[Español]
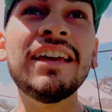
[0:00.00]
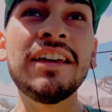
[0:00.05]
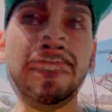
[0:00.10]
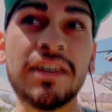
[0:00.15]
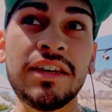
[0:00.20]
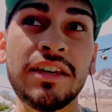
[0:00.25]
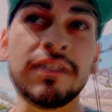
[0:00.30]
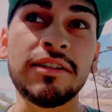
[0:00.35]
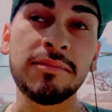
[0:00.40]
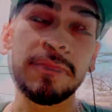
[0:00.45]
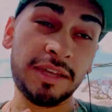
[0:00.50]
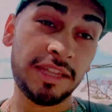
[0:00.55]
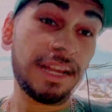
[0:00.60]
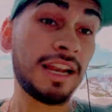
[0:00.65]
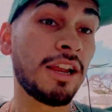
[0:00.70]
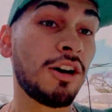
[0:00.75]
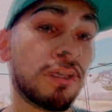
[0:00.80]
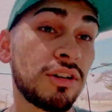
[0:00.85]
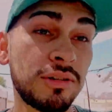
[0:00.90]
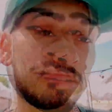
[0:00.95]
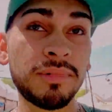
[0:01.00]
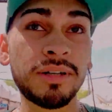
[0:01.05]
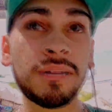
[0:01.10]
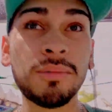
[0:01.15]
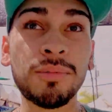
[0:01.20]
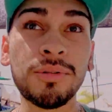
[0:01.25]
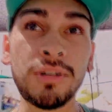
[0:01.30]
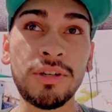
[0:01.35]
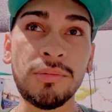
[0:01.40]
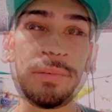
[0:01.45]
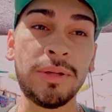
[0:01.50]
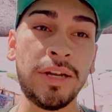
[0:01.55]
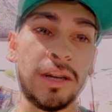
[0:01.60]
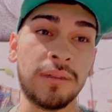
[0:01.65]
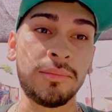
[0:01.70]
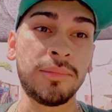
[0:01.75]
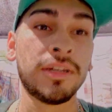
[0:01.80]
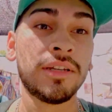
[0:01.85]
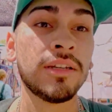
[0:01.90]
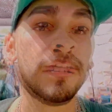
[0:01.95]
eh, me dan la orden para poder
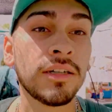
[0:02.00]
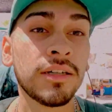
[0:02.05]
operarme.